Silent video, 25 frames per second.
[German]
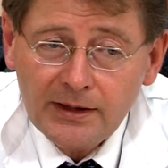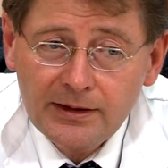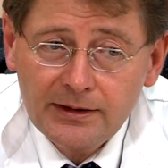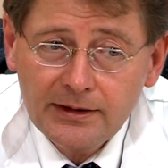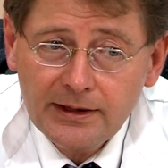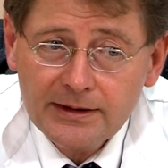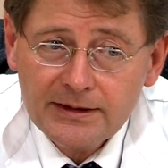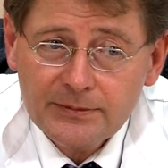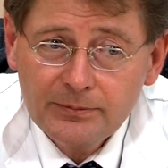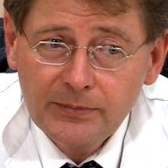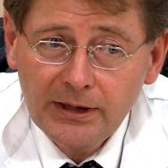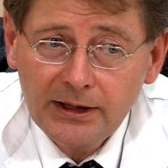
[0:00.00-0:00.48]

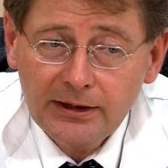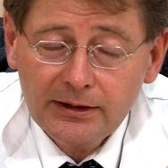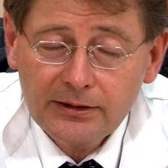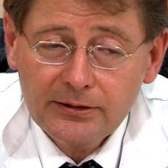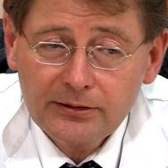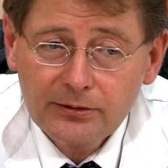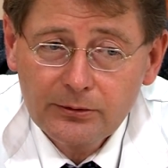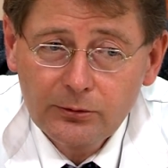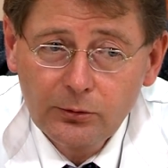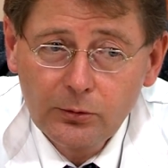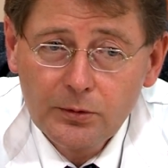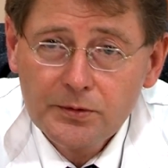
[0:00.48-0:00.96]
Das
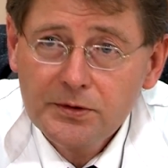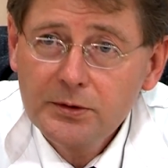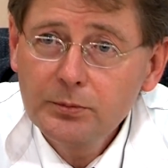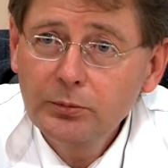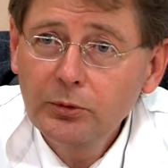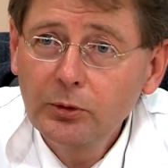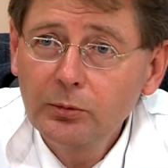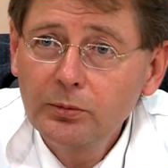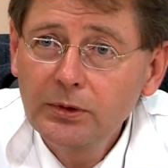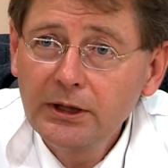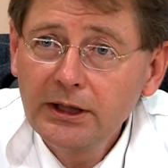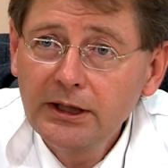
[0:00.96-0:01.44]
macht große
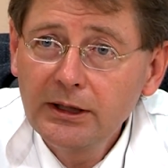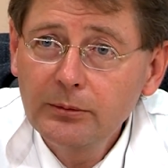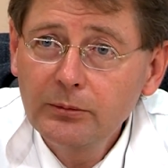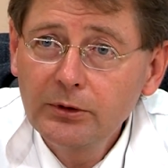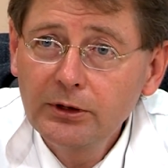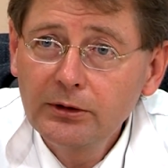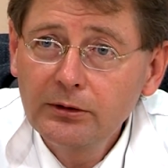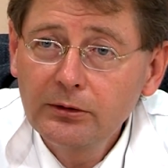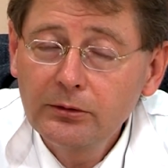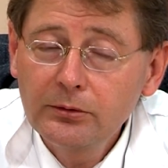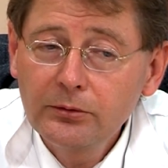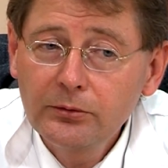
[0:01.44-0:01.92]

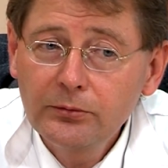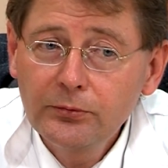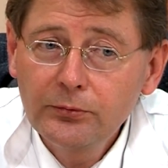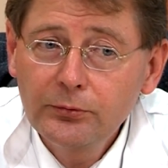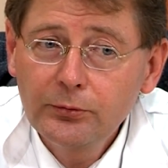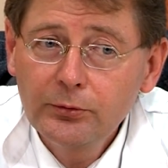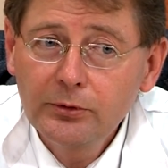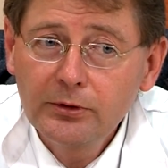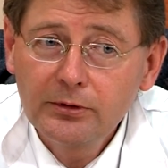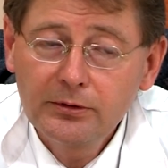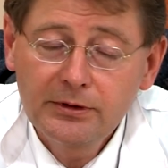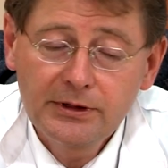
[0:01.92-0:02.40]
Probleme und,
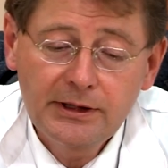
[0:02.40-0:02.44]
für,